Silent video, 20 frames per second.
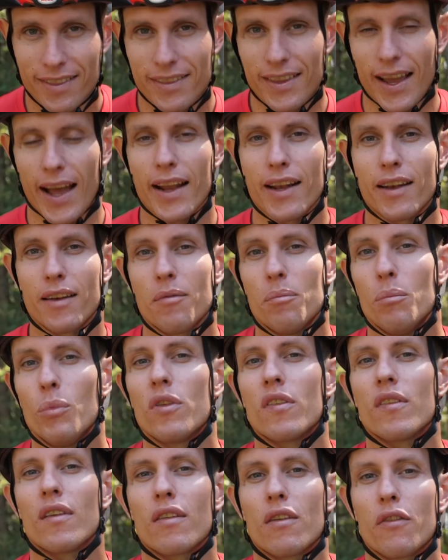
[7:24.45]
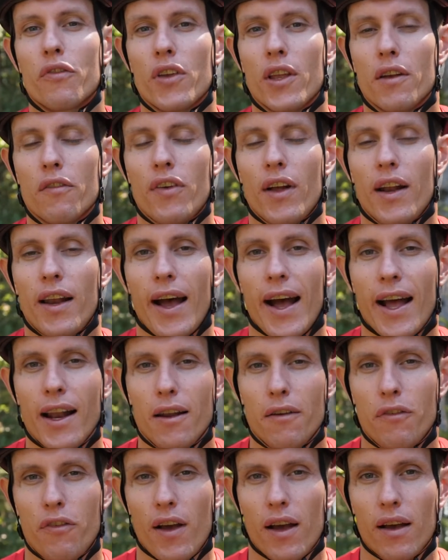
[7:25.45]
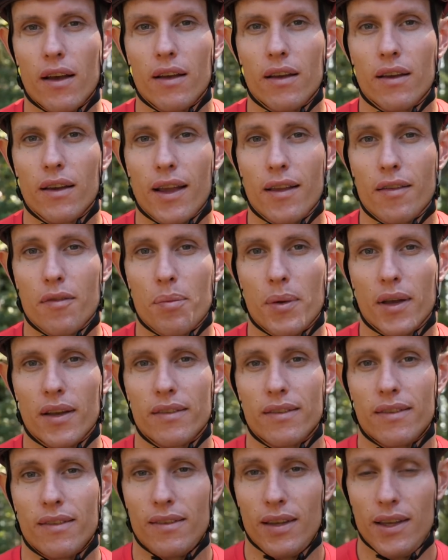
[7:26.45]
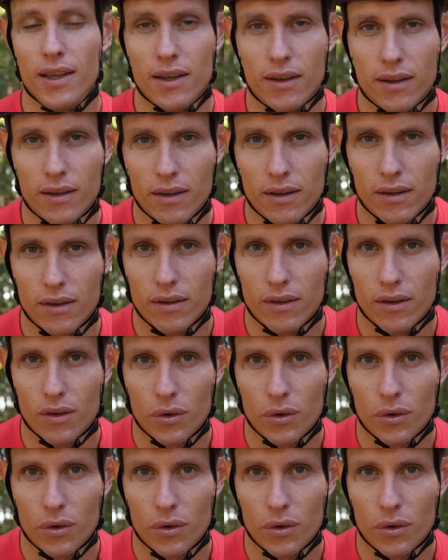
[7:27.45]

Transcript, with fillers: dann müssen das auf jeden Fall alle Fahrer respektieren